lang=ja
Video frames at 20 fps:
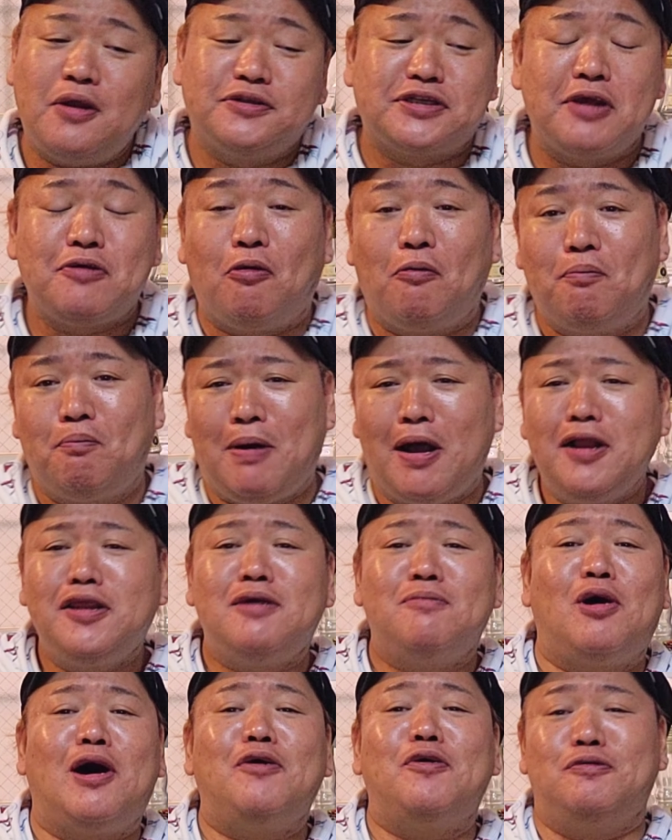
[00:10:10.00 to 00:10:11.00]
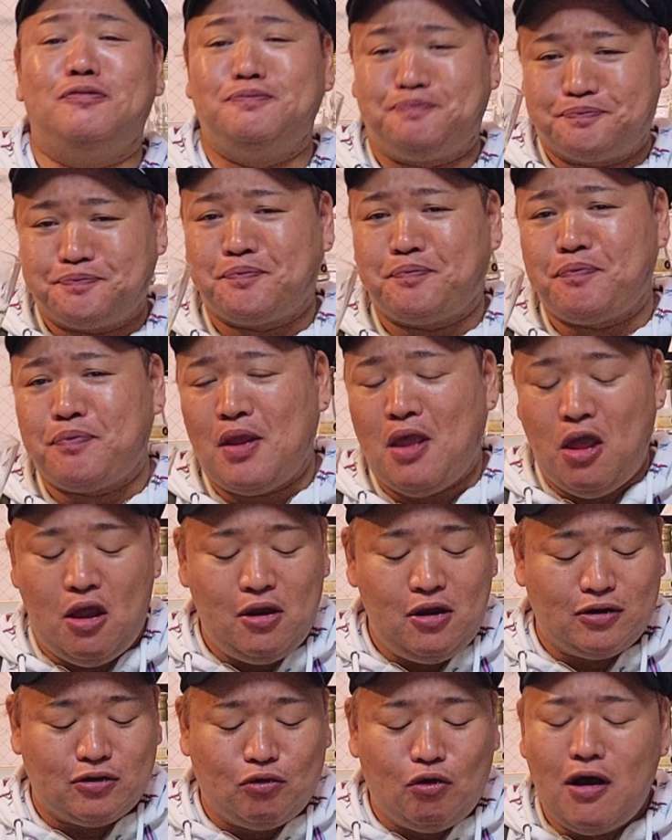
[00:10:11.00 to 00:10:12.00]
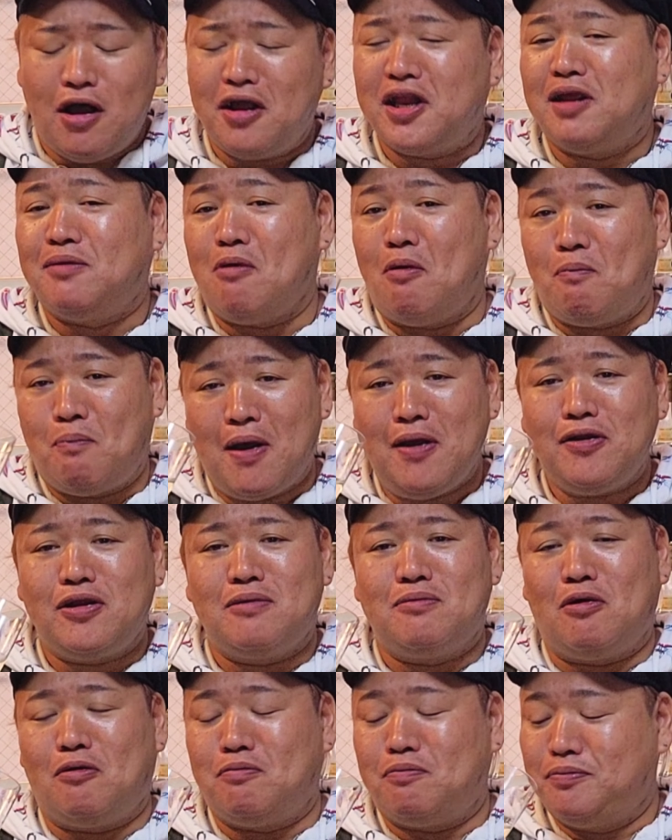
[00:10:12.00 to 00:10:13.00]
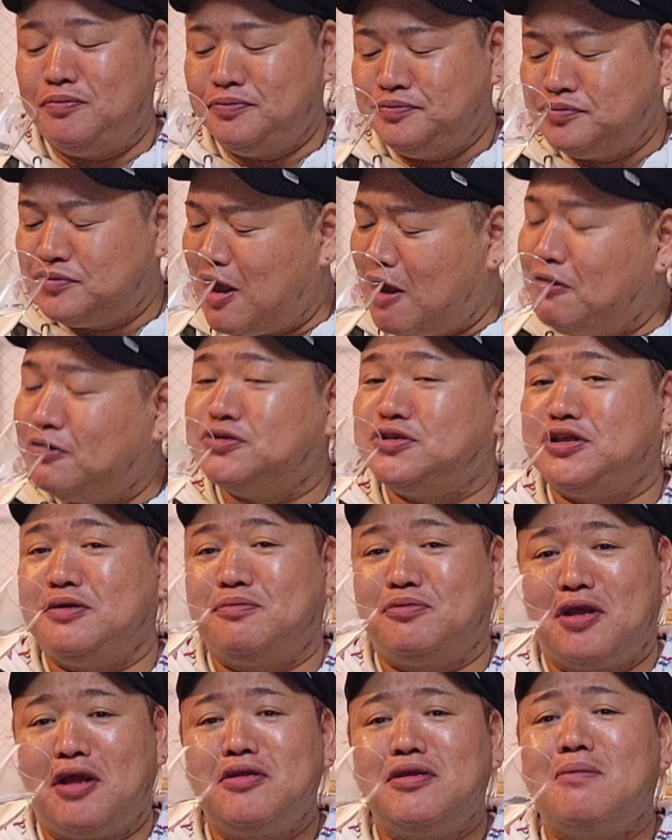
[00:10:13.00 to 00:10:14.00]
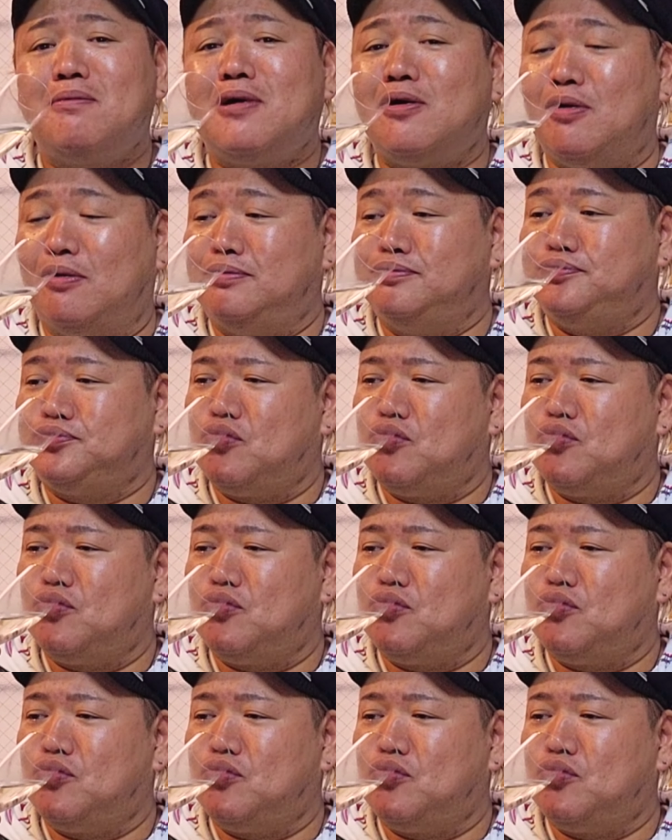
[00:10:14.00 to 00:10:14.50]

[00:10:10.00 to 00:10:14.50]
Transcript: 最高パンにも合うご飯にもパンにも合うし何でも合う